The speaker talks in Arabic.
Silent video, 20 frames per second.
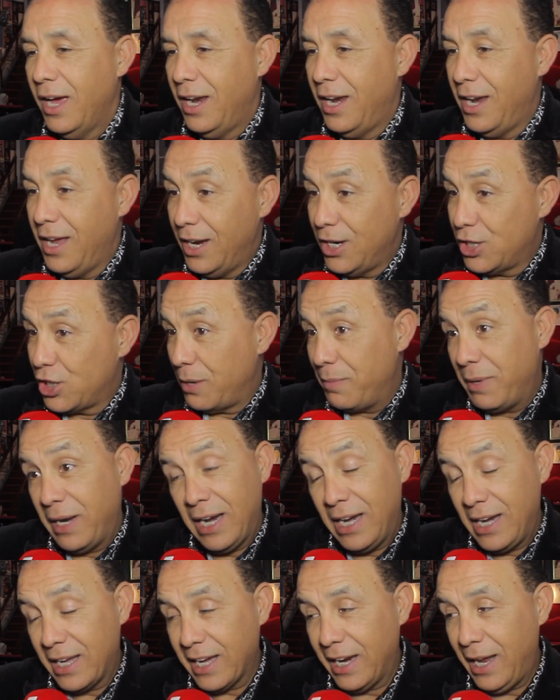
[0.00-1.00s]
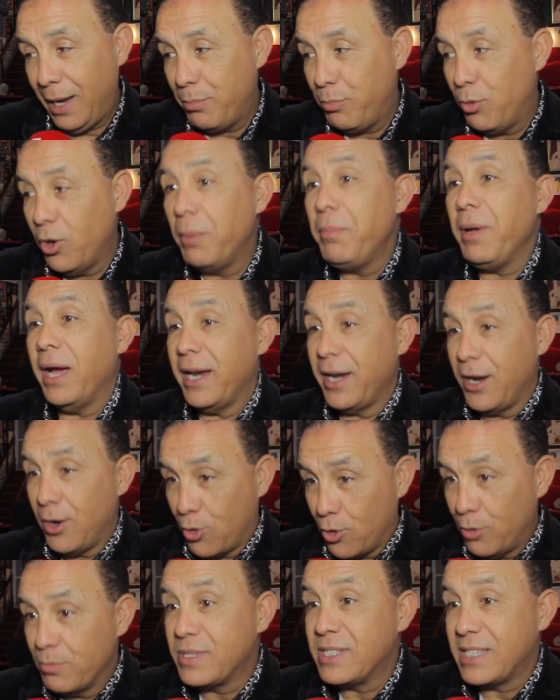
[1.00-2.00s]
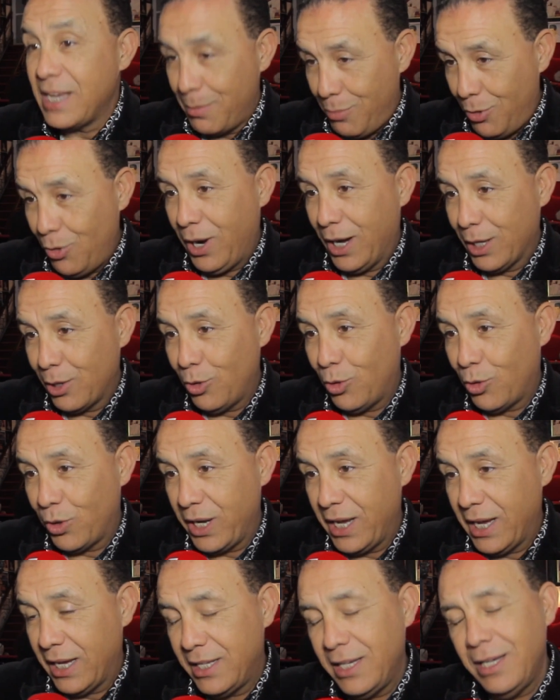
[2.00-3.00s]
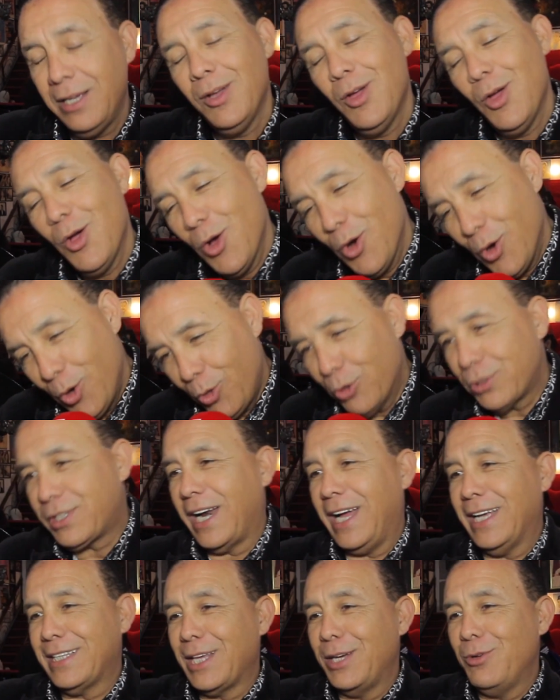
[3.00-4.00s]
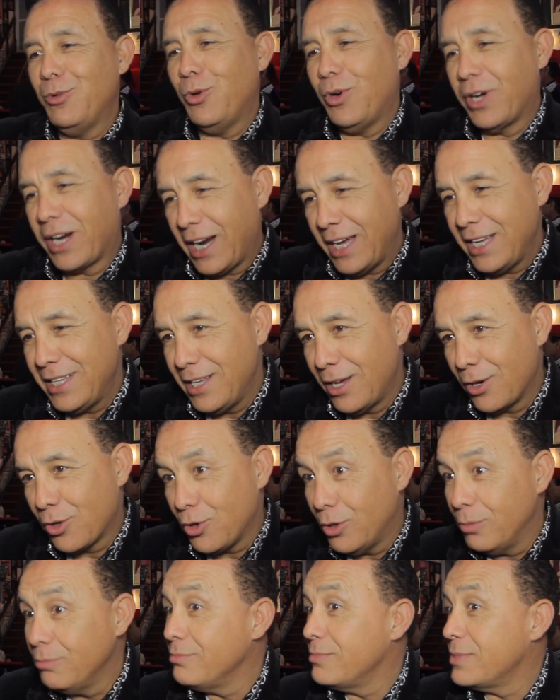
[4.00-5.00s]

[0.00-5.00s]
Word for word: الجميله اللي كنحبوها بانكم تتابعوا هذه الاغنيه هذه وتعطيوا الراي ديالكم